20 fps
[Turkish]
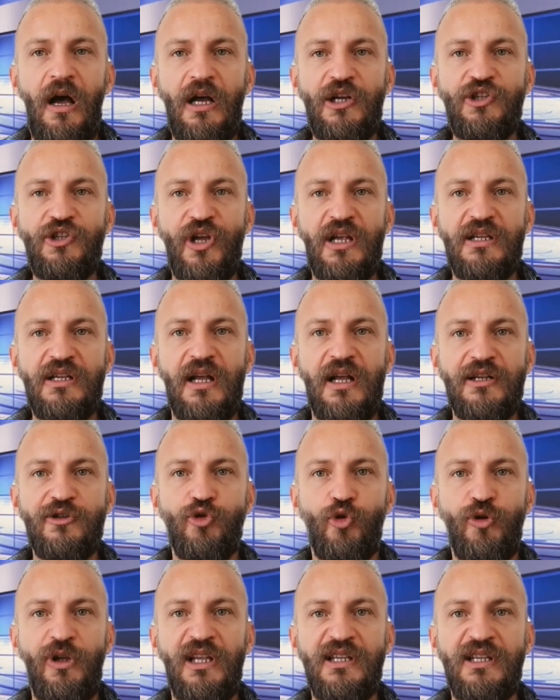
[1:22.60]
Aşağı
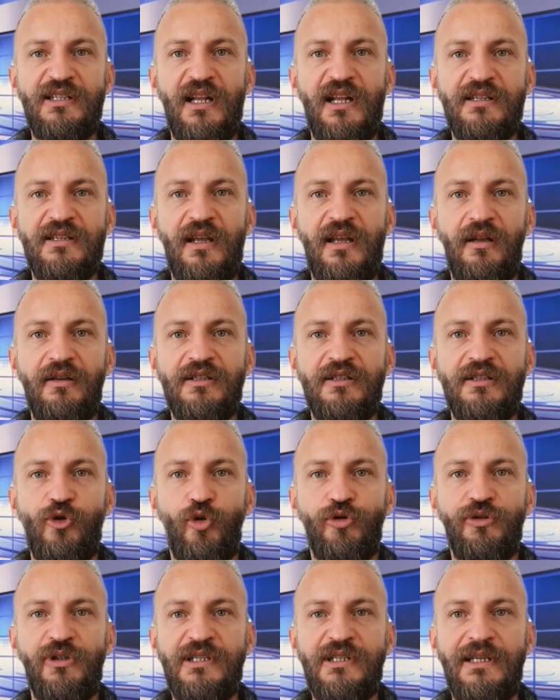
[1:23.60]
Saksonya Yasal Sağlık
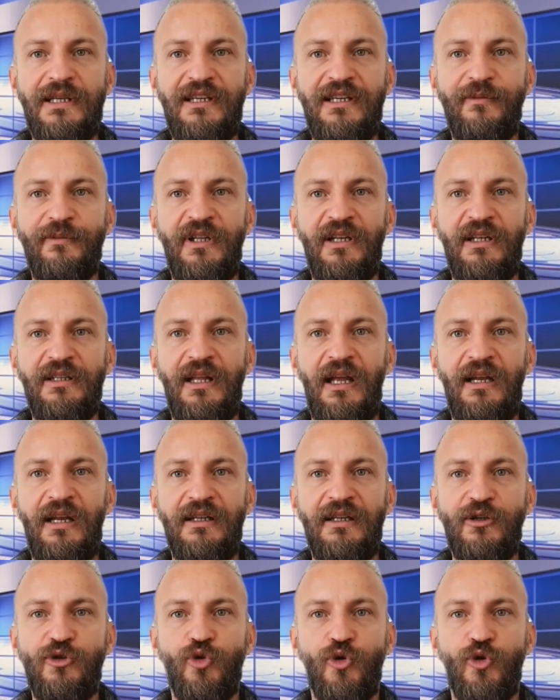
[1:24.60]
Sigortası Hekimleri
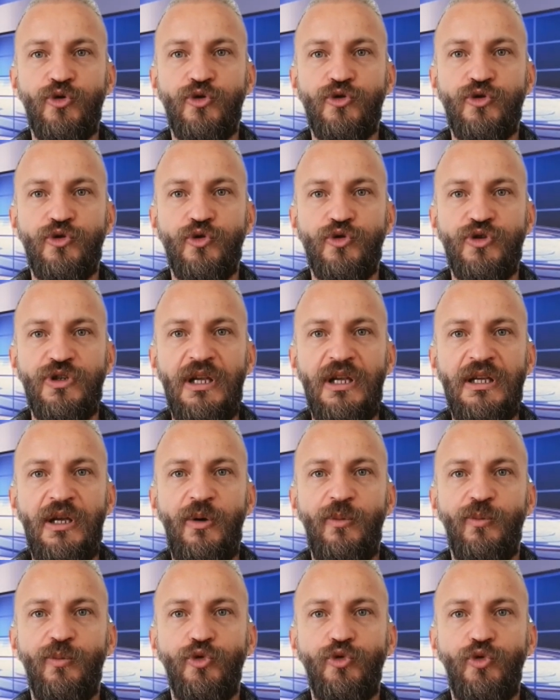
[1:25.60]
Derneği Sözcüsü
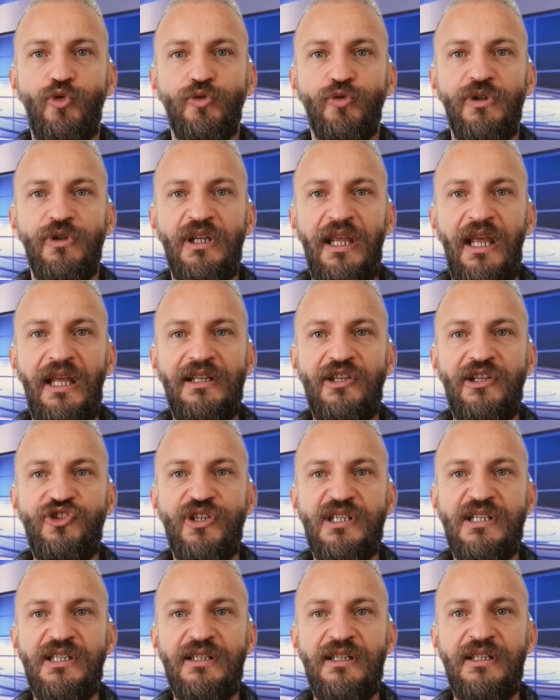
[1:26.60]
ise bu konudaki
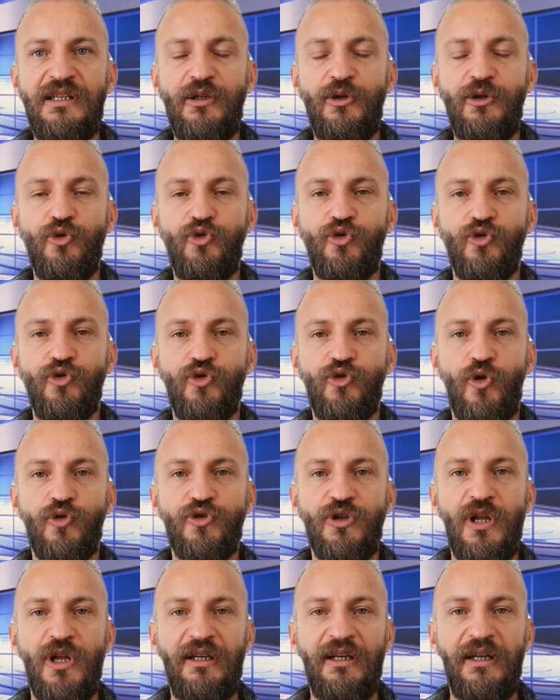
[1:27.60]
endişesini şu
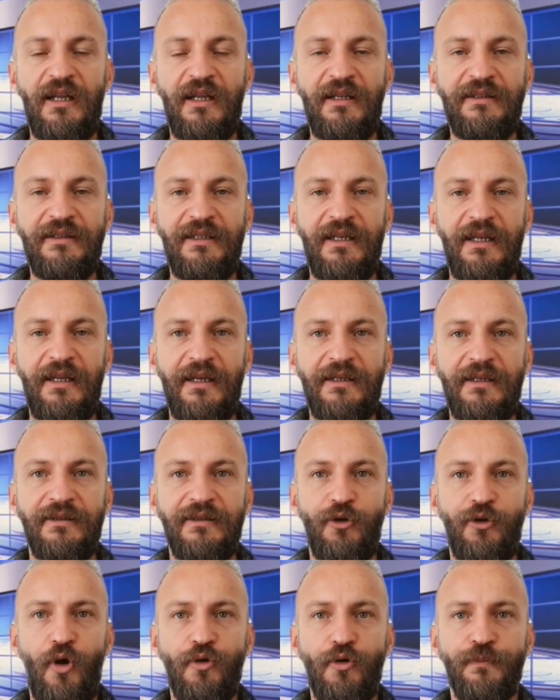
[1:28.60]
sözlerle dile
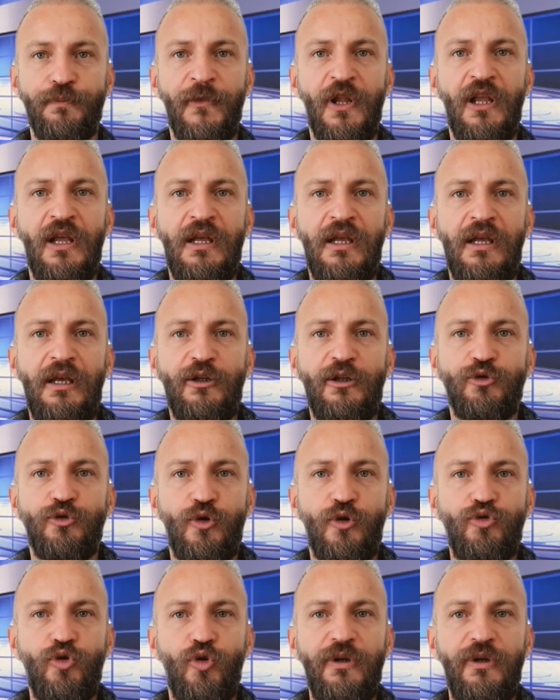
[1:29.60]
getiriyor.
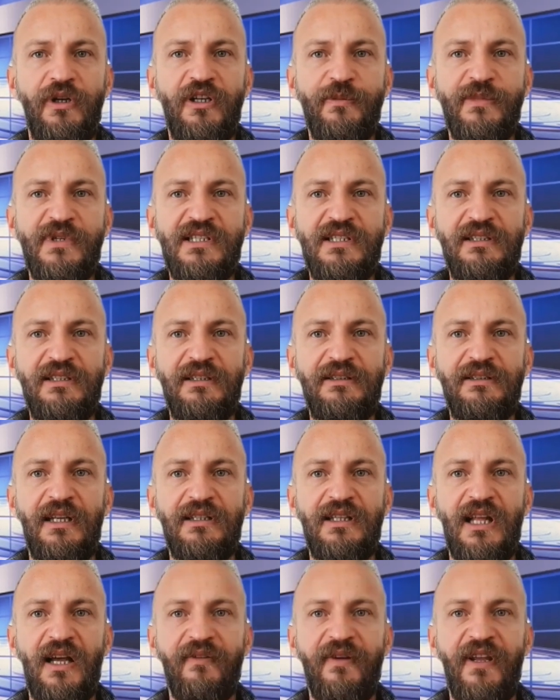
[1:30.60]
Doktorlarımızın
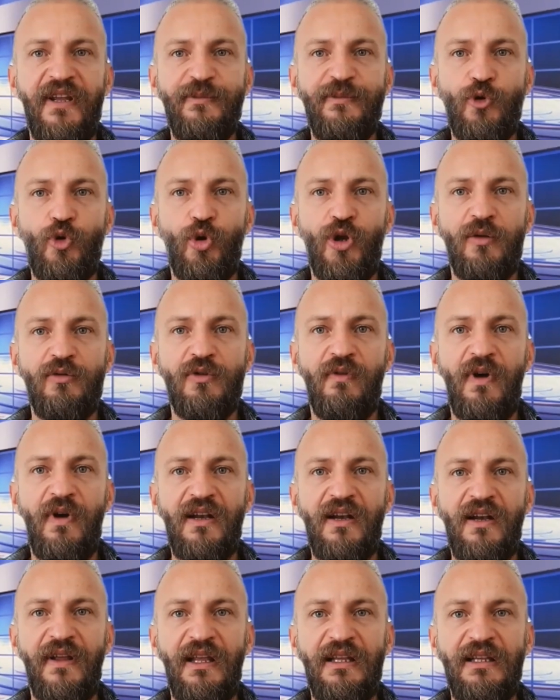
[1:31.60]
tedavi etme görevi
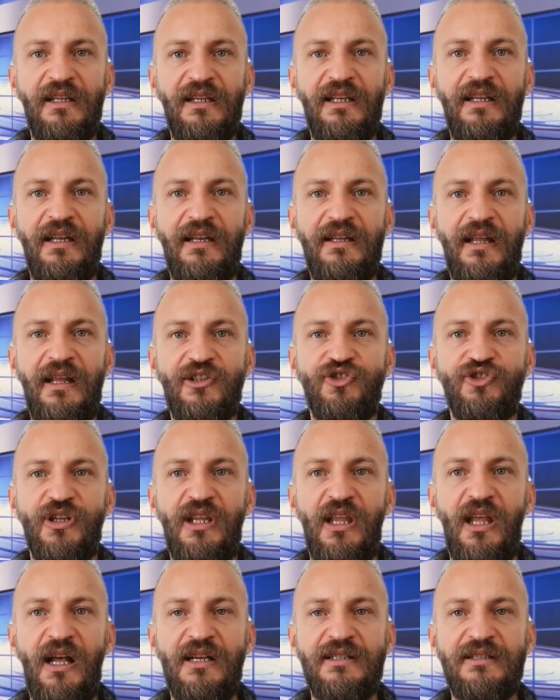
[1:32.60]
var ve ileri
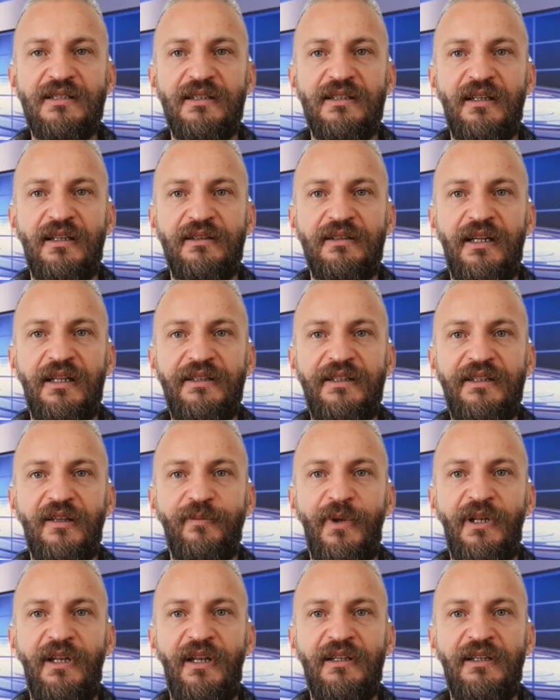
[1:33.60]
yaştaki hastaları
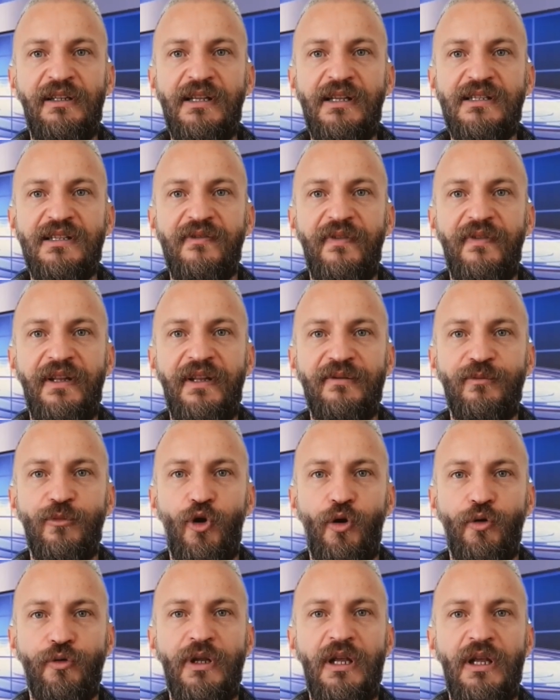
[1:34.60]
reddetmelerine izin
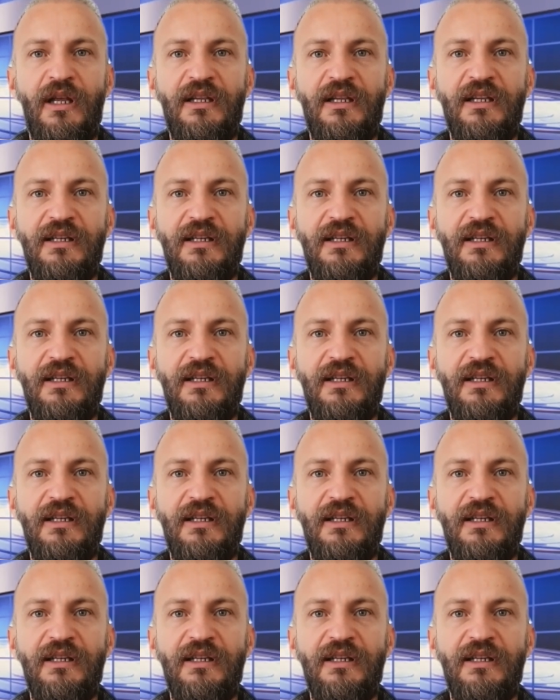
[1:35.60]
verilmiyor.''